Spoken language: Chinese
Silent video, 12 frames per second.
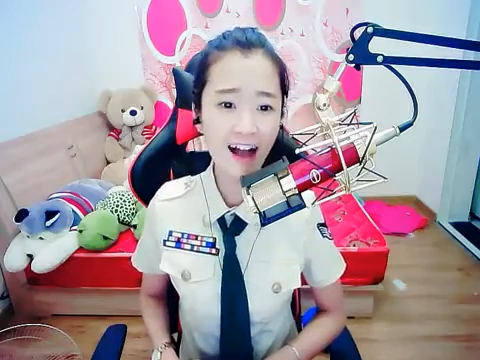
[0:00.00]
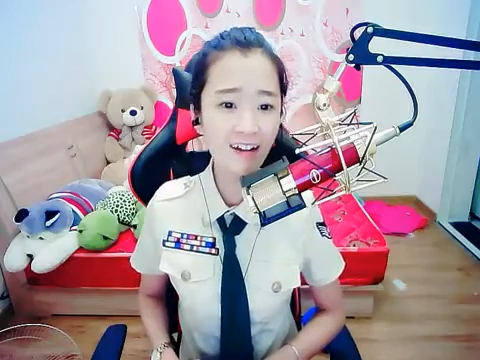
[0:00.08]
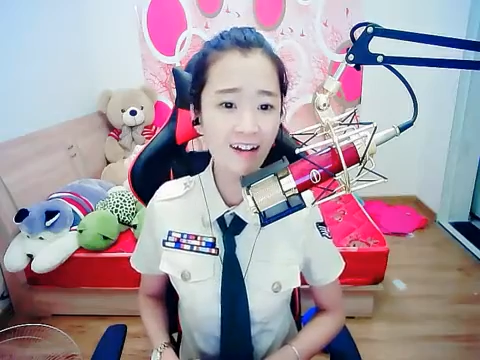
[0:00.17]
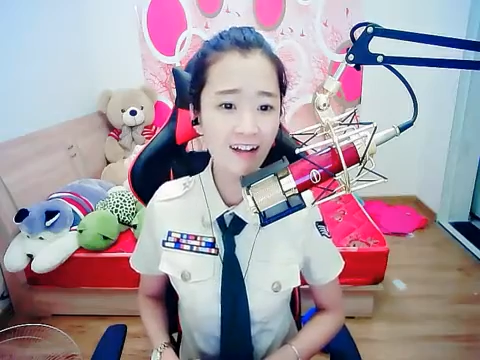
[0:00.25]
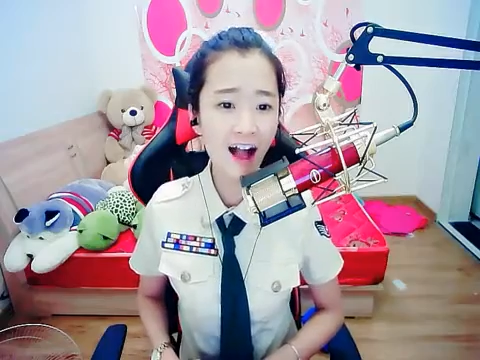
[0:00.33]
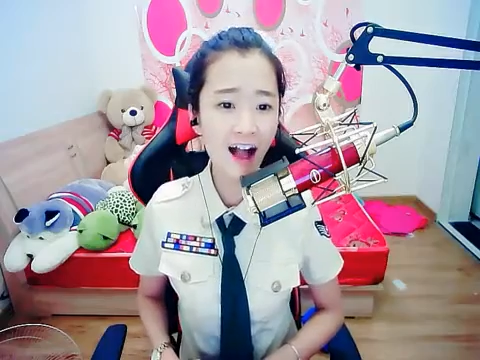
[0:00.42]

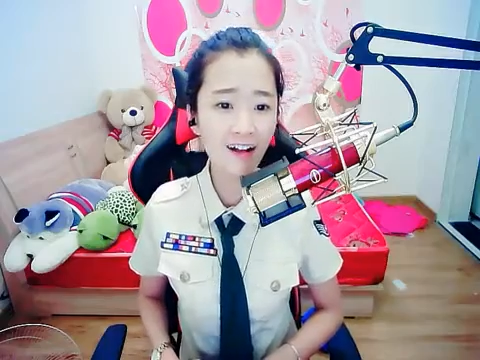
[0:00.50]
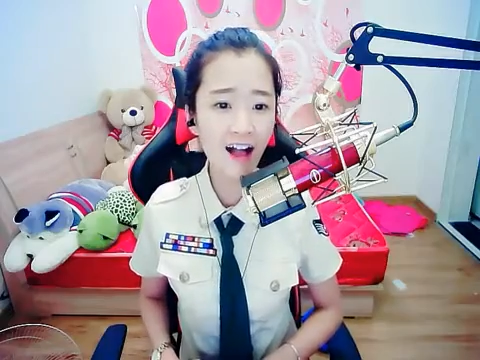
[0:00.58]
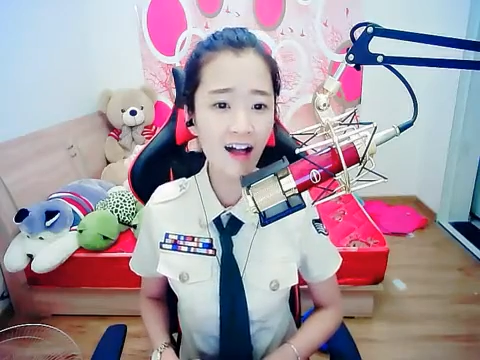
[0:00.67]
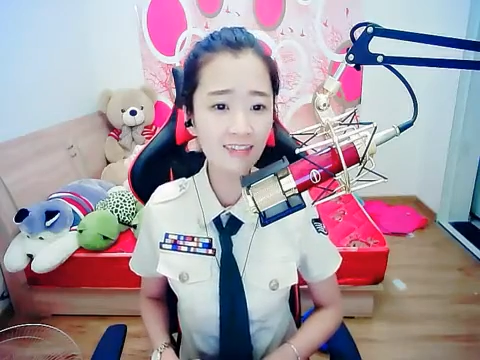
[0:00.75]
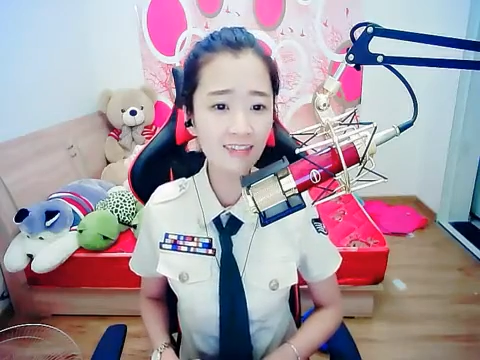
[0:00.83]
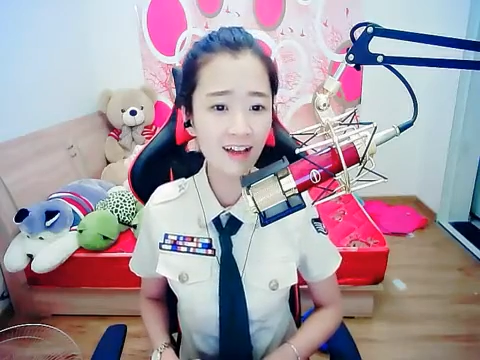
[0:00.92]
刚
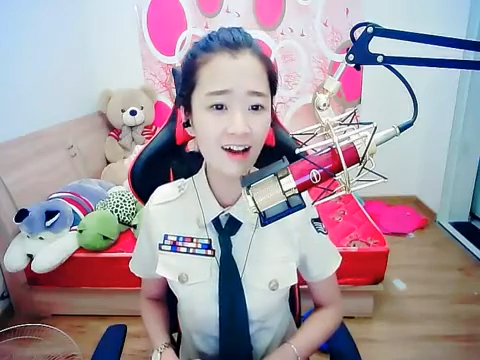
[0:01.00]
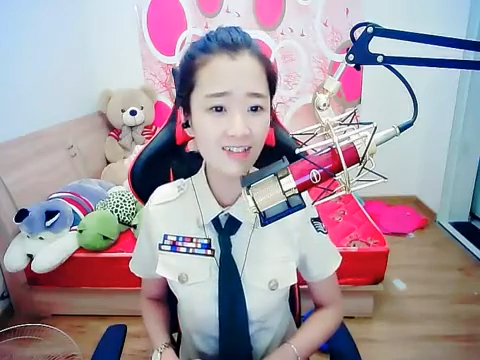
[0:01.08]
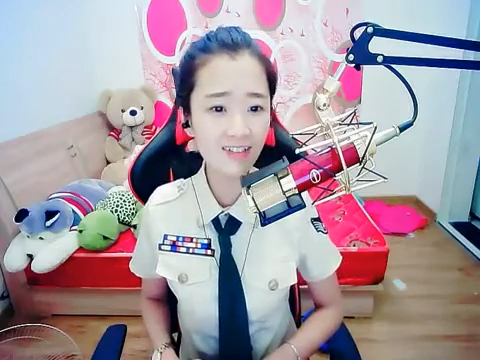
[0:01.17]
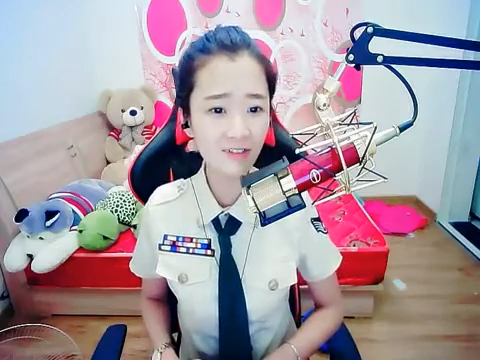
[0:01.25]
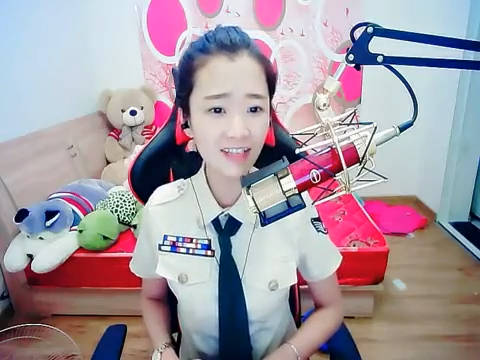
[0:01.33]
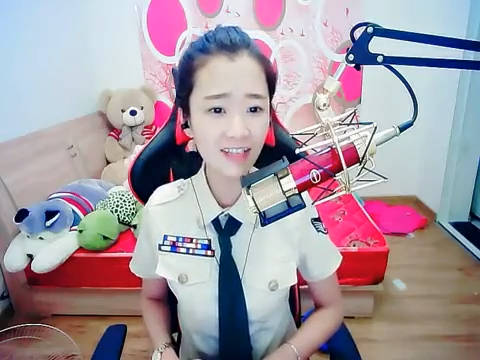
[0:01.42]
刚得
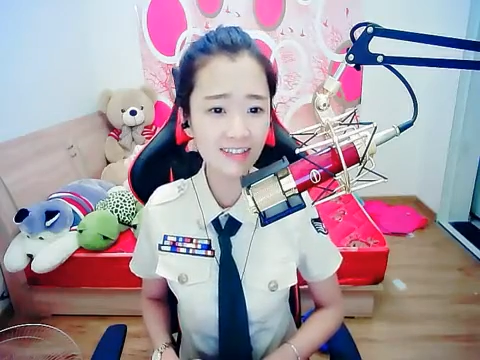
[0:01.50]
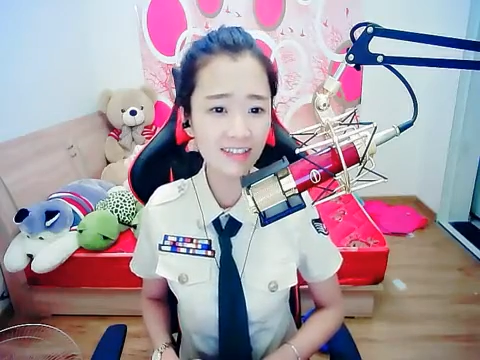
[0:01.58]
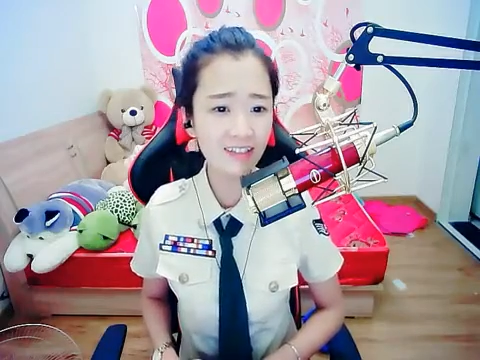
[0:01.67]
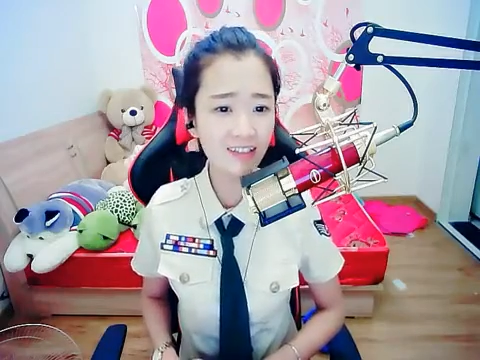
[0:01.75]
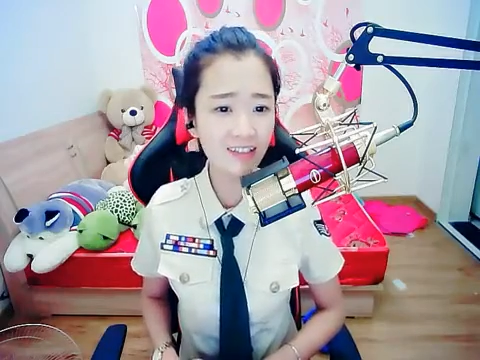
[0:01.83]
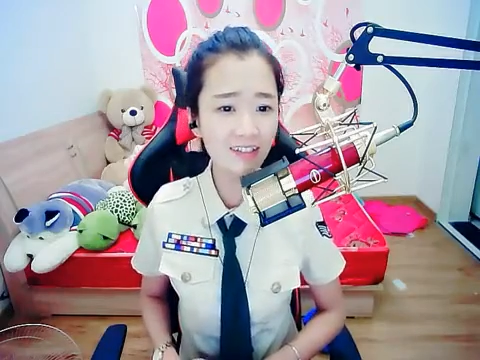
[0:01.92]
宠的清
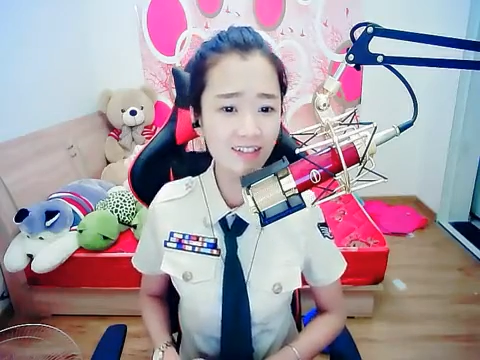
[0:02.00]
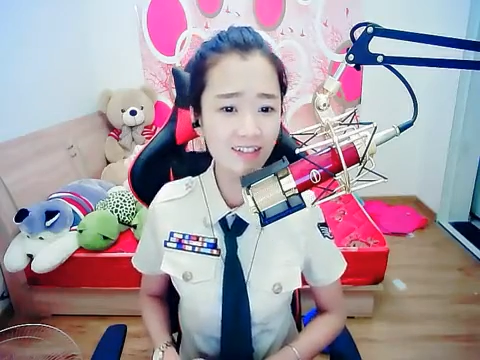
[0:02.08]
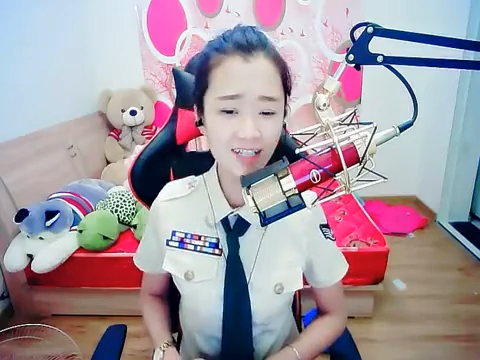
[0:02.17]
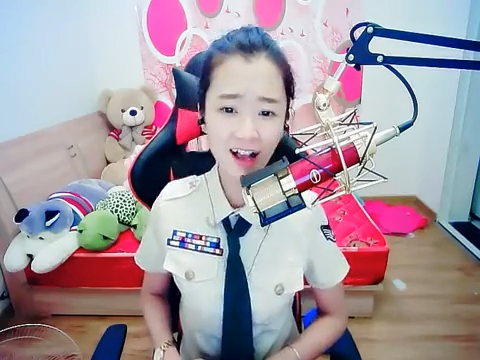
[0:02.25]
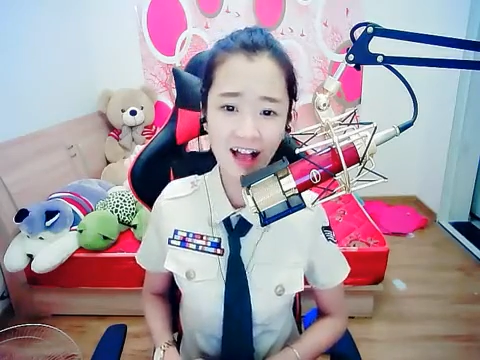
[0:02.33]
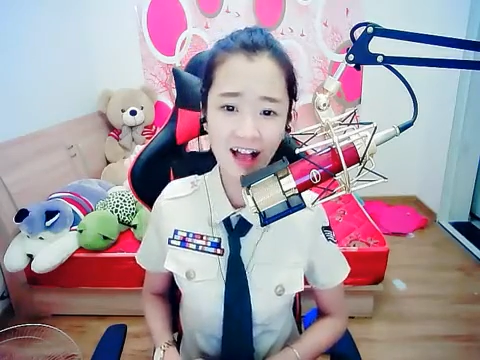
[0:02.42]
晨。